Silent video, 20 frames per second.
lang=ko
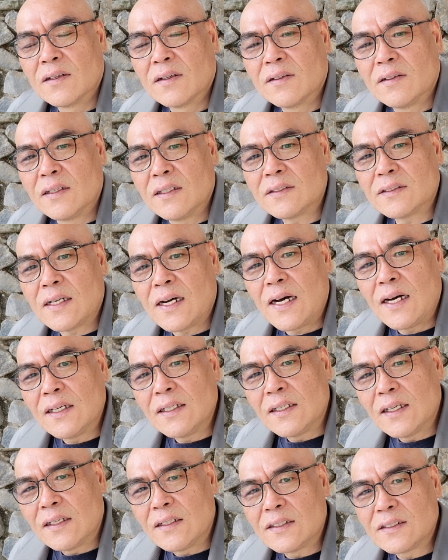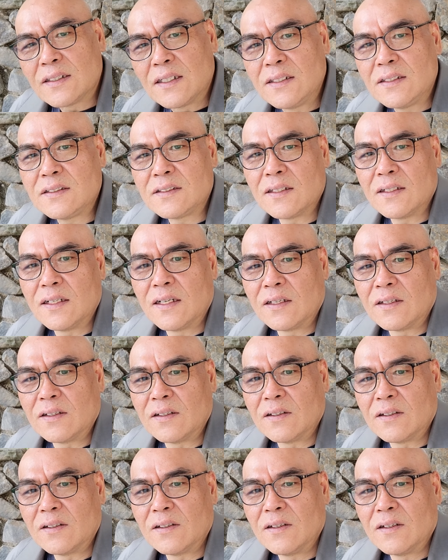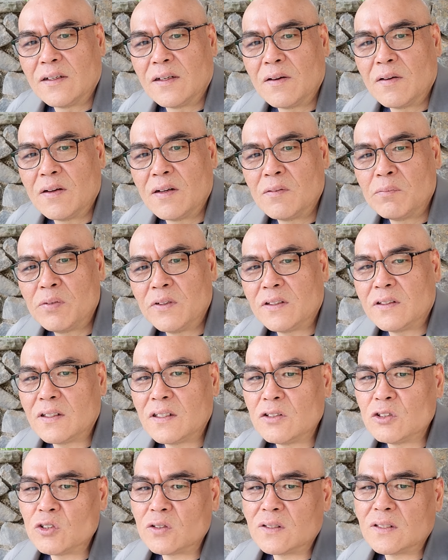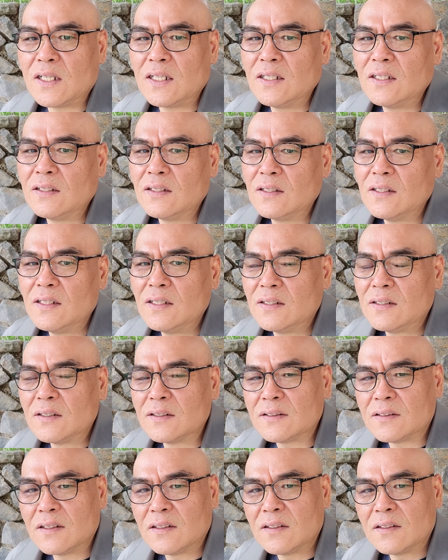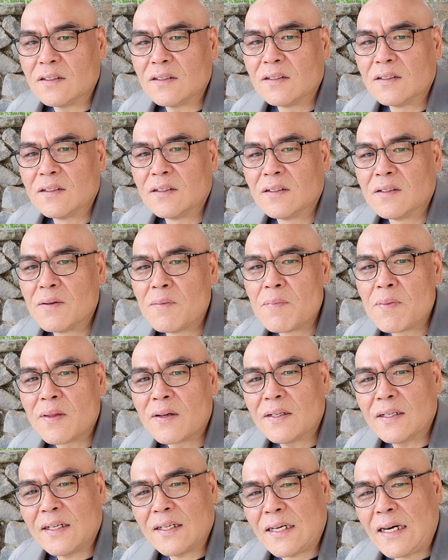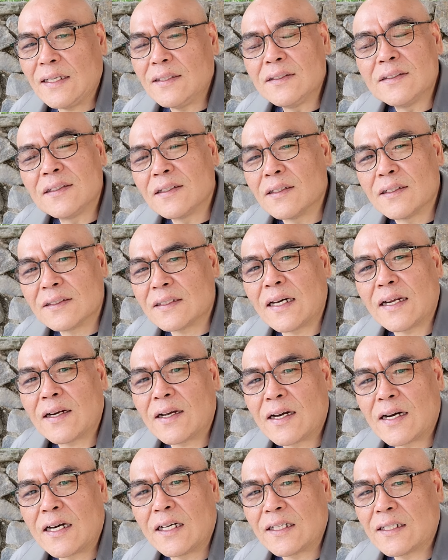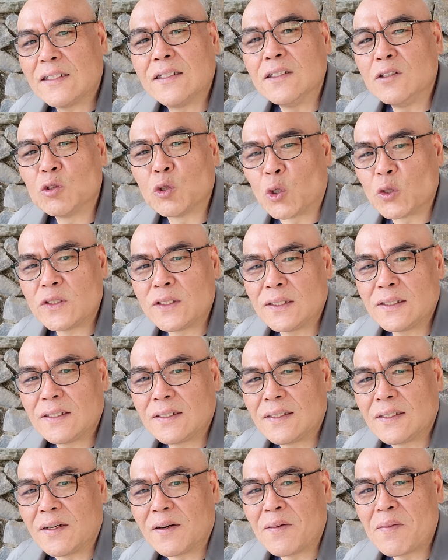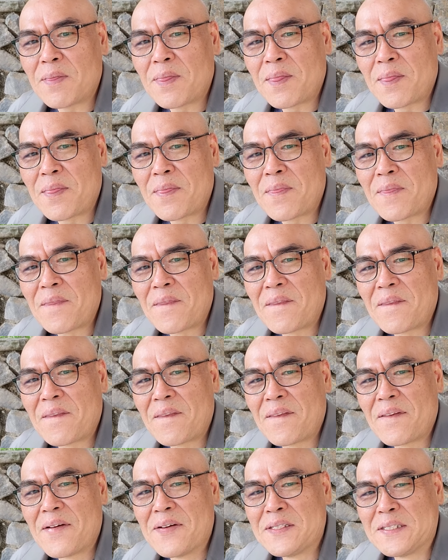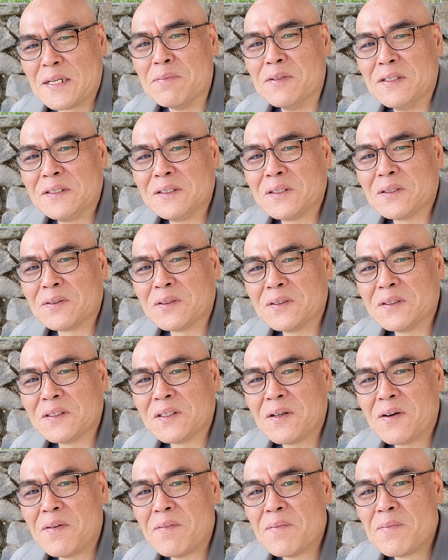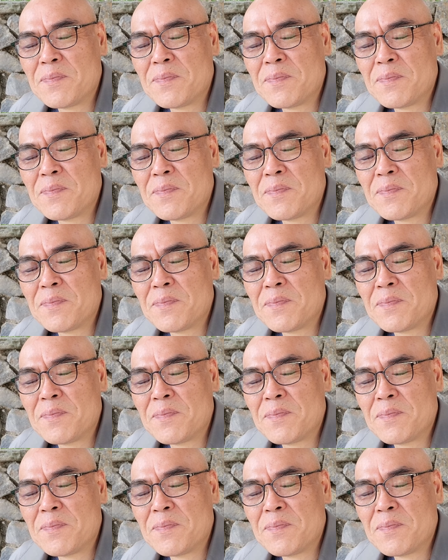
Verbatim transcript: 그래서 한계를 설정하는 비트겐슈타인은 이것을 그 칸트를 따라가 큰 도식을 재미있죠 그죠